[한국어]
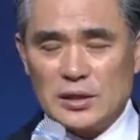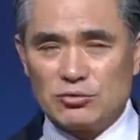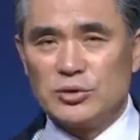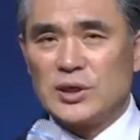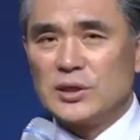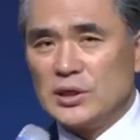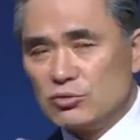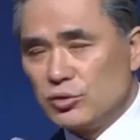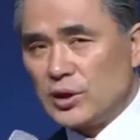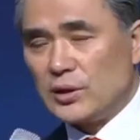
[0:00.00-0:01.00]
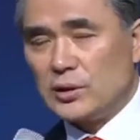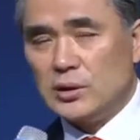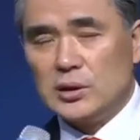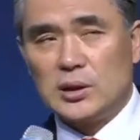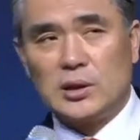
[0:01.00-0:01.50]
1군단, 2군단.
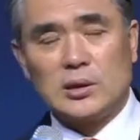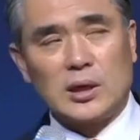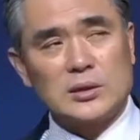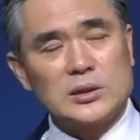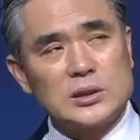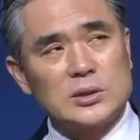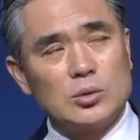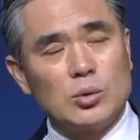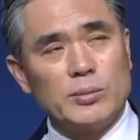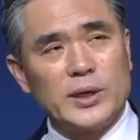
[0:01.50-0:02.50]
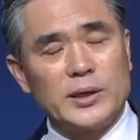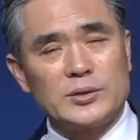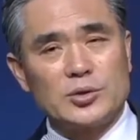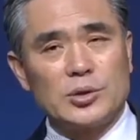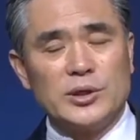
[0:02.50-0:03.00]
이게 당시
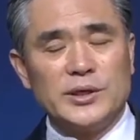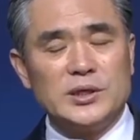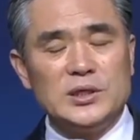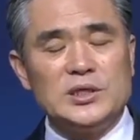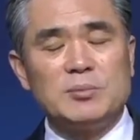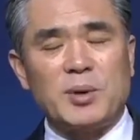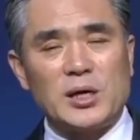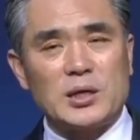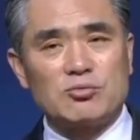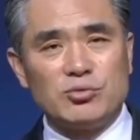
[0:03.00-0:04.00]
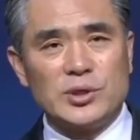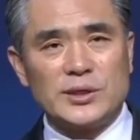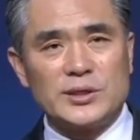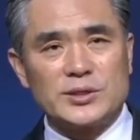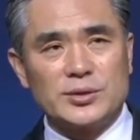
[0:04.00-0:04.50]
로마에서 28개
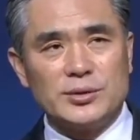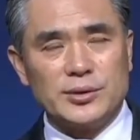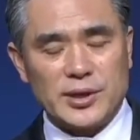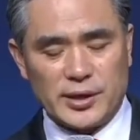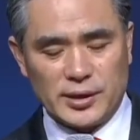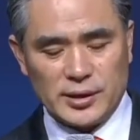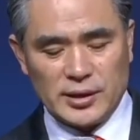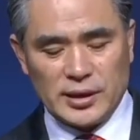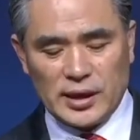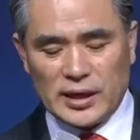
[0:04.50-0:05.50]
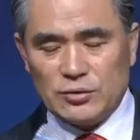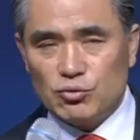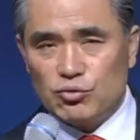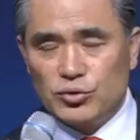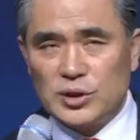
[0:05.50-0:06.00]
군단이 있었는데
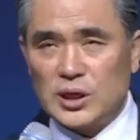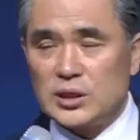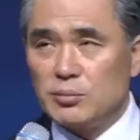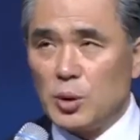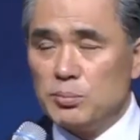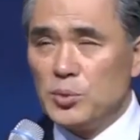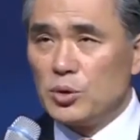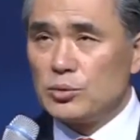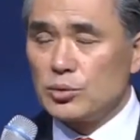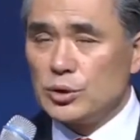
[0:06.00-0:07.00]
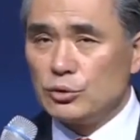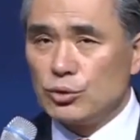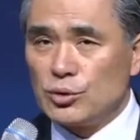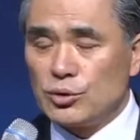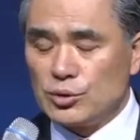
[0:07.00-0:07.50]
한 군단이 몇 명으로
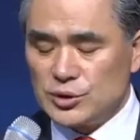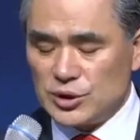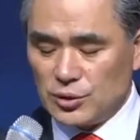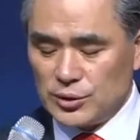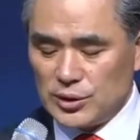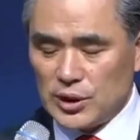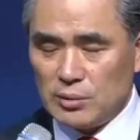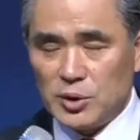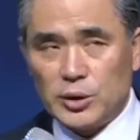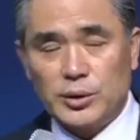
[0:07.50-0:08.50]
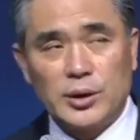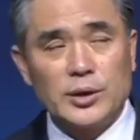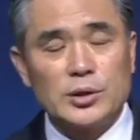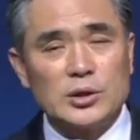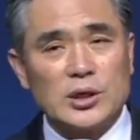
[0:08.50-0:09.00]
이루어졌냐면
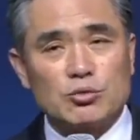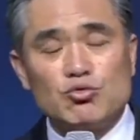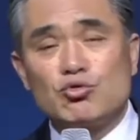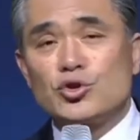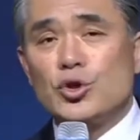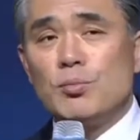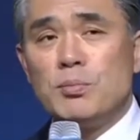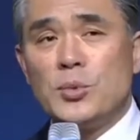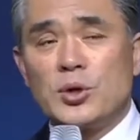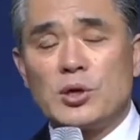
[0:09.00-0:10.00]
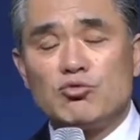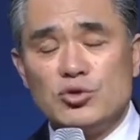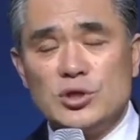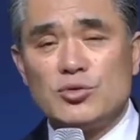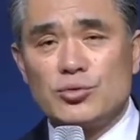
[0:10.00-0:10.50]
약 6천 명의
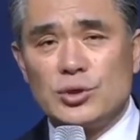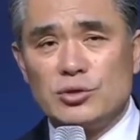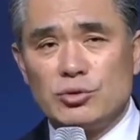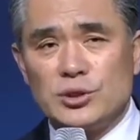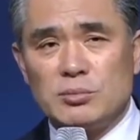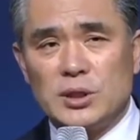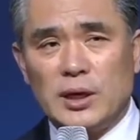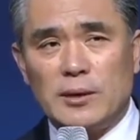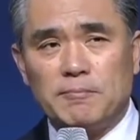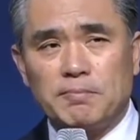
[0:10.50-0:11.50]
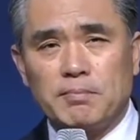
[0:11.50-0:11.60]
군인으로 이루어집니다.